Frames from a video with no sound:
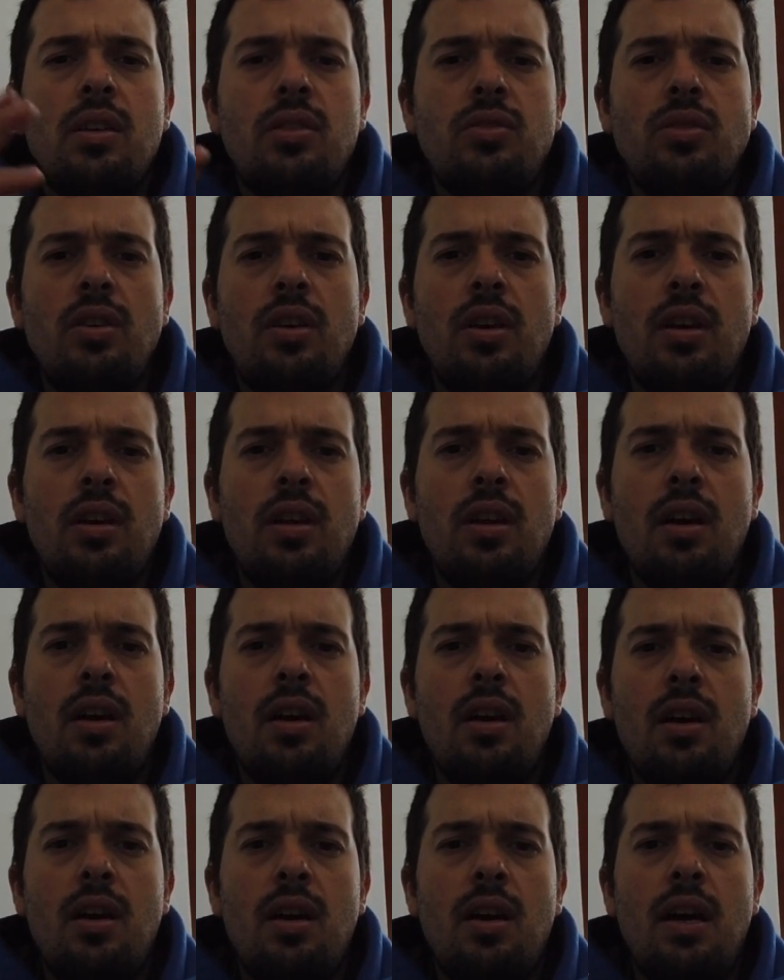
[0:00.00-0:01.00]
c'è
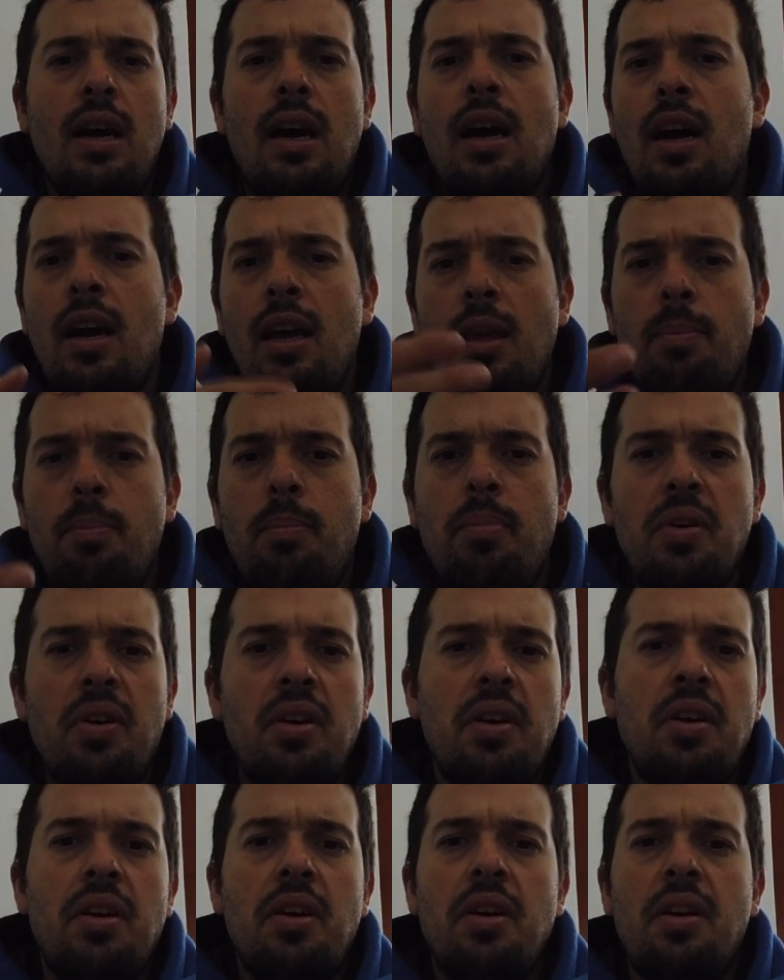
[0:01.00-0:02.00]
la
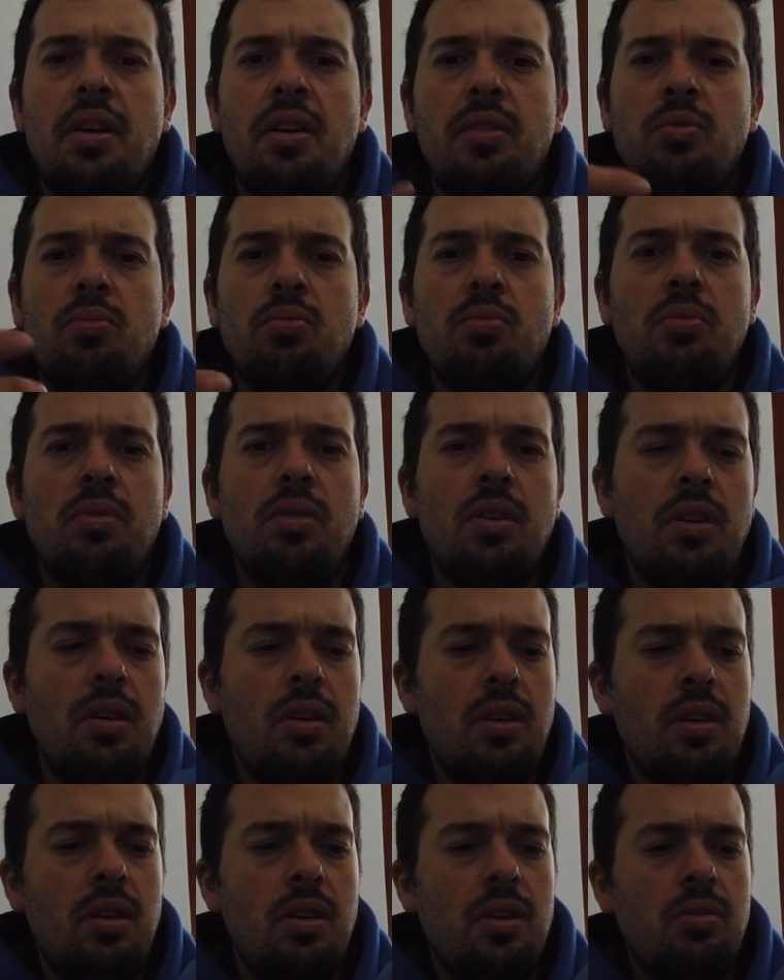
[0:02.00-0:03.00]
Hype,
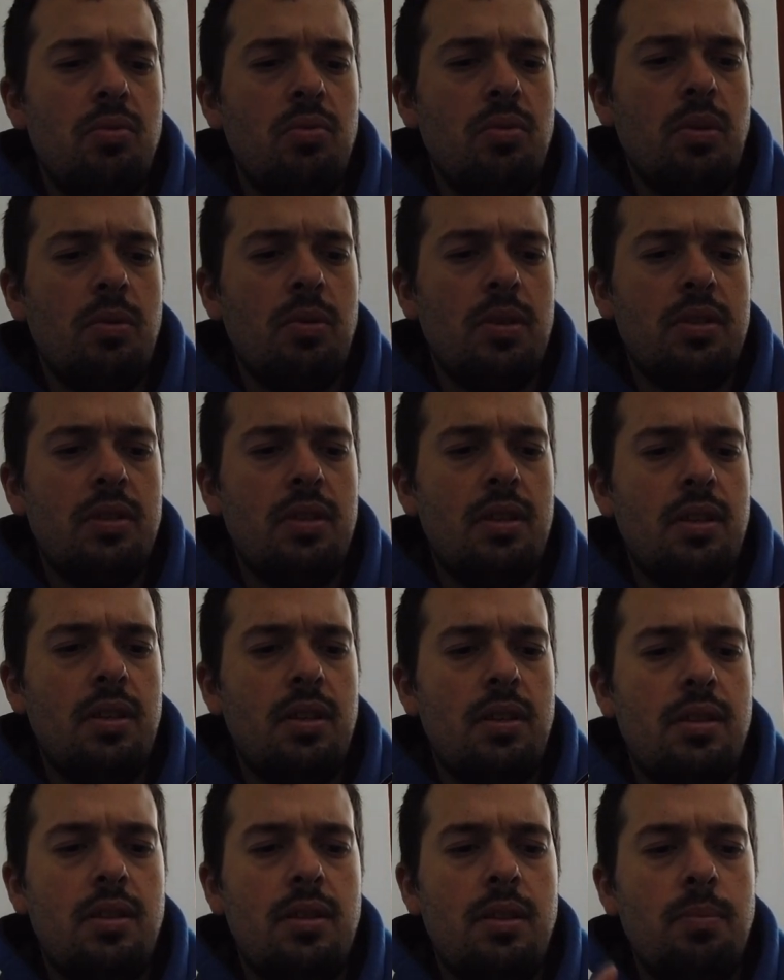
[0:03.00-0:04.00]
tutte, tutte
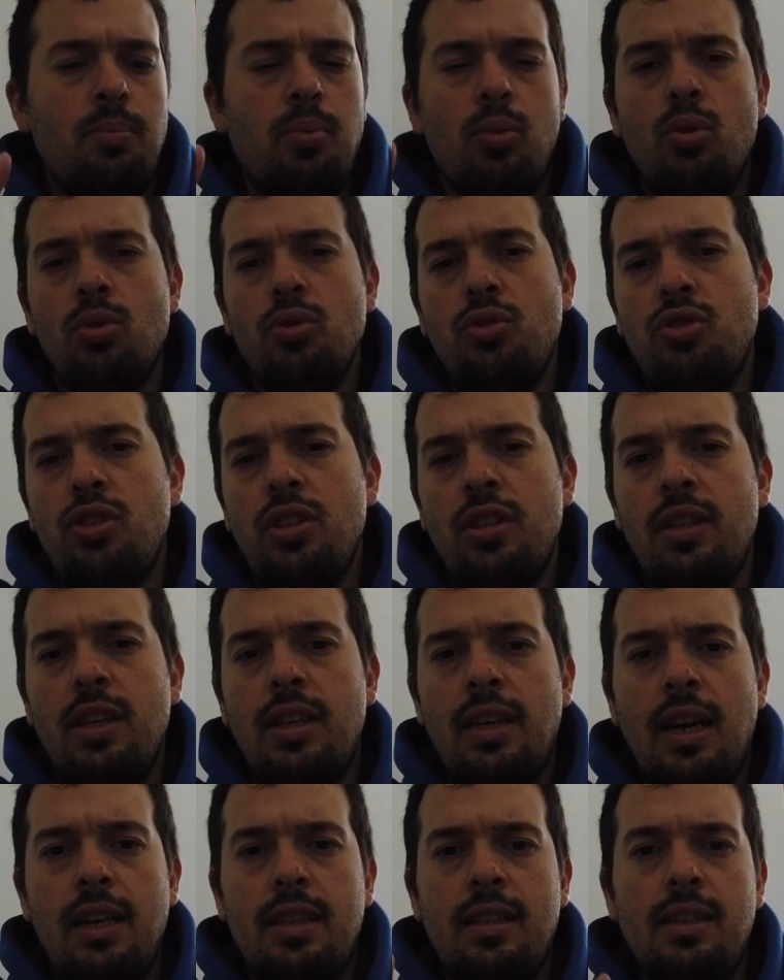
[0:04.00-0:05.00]
queste tipologie di
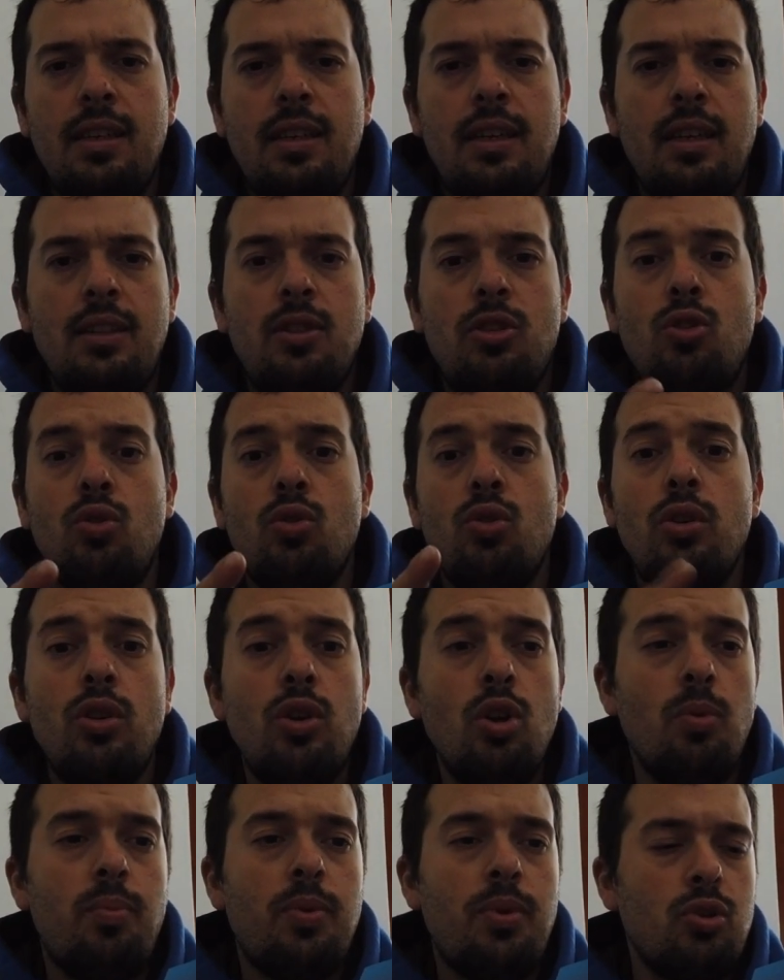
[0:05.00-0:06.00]
carte di credito.
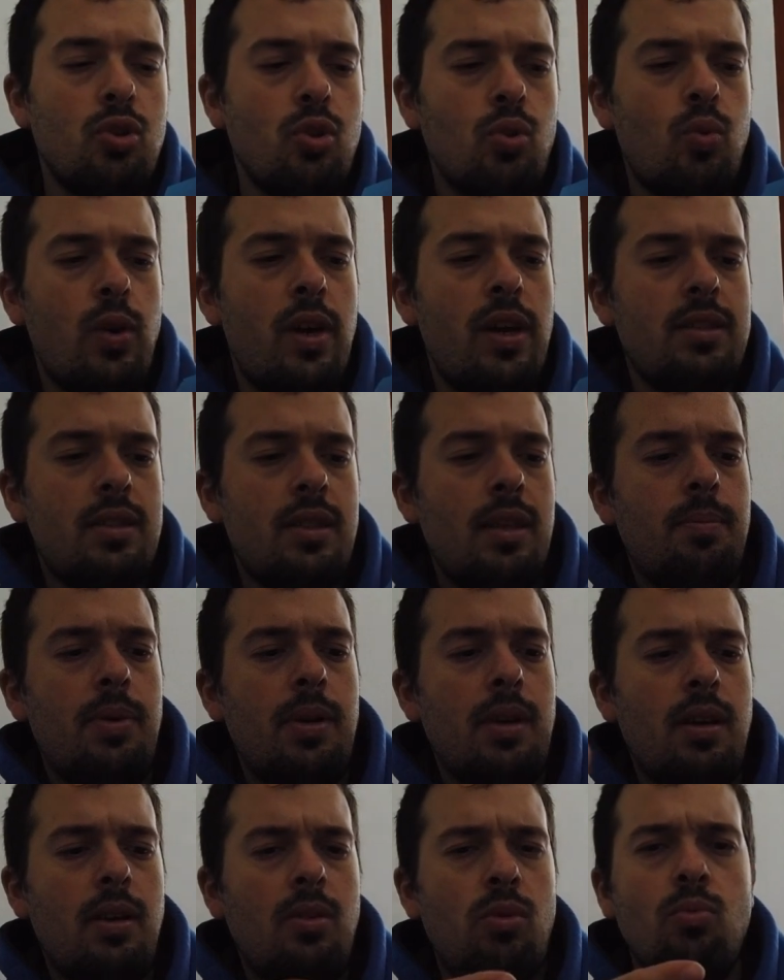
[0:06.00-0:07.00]
Io ho preso questa
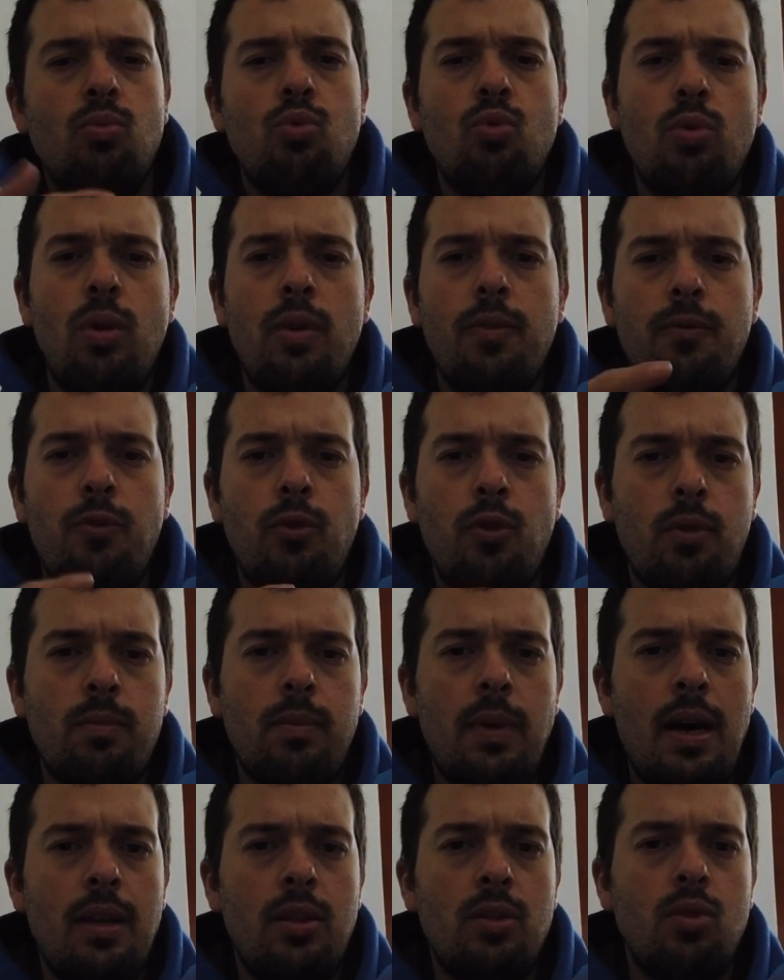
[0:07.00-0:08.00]
perché comunque
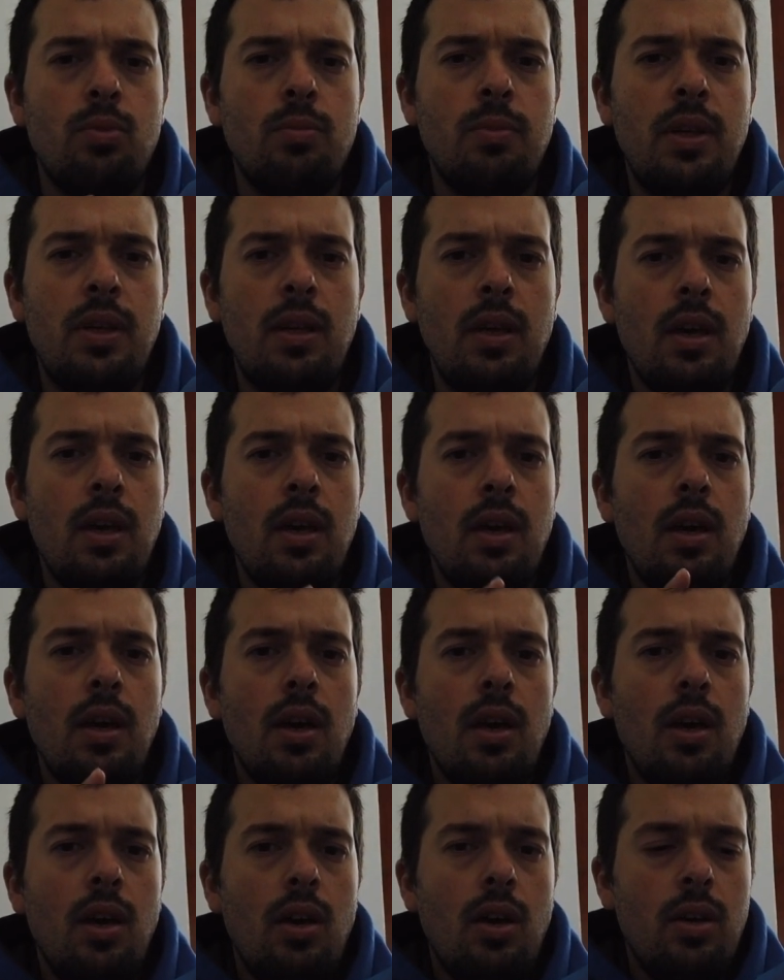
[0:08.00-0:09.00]
informandomi
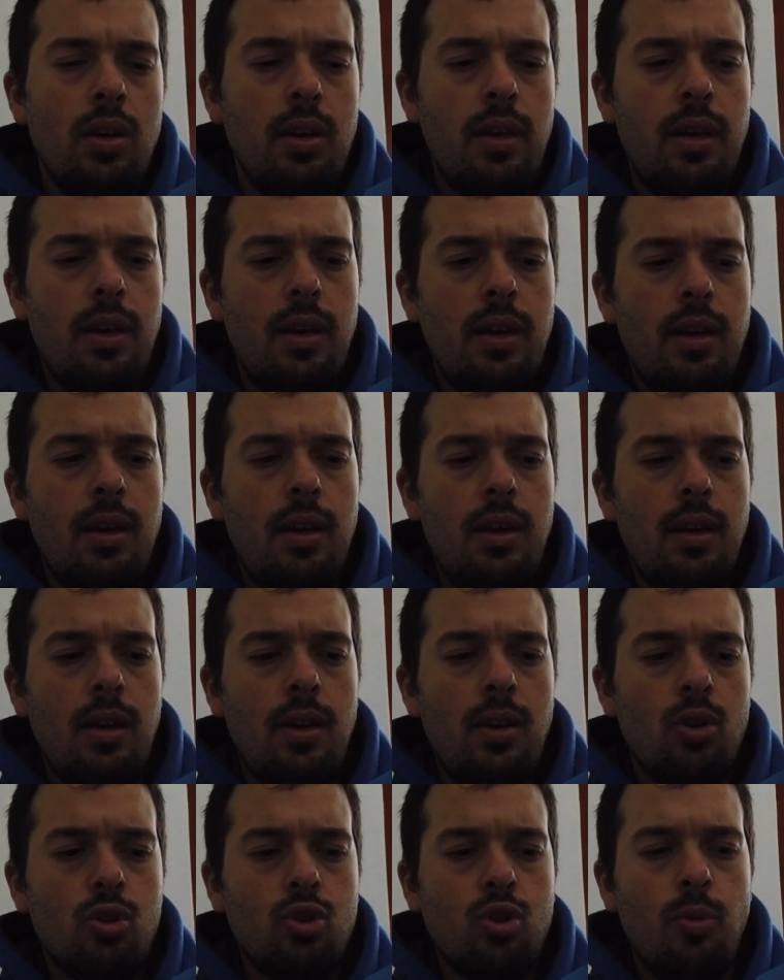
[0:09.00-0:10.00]

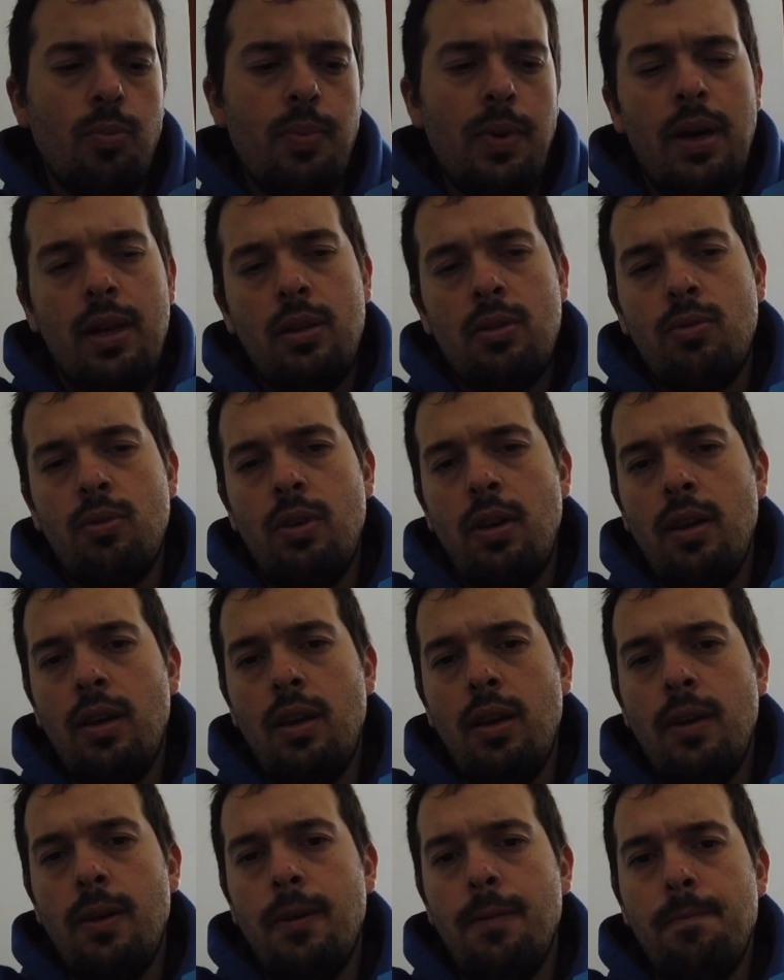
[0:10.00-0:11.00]
eh, ho scoperto
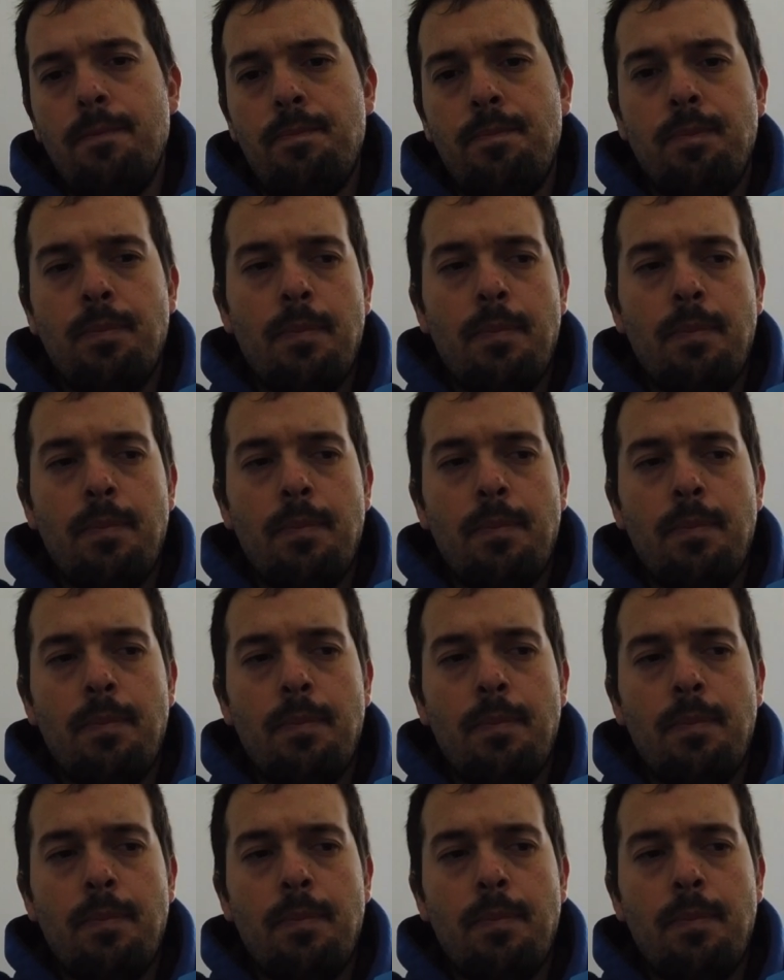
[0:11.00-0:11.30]
che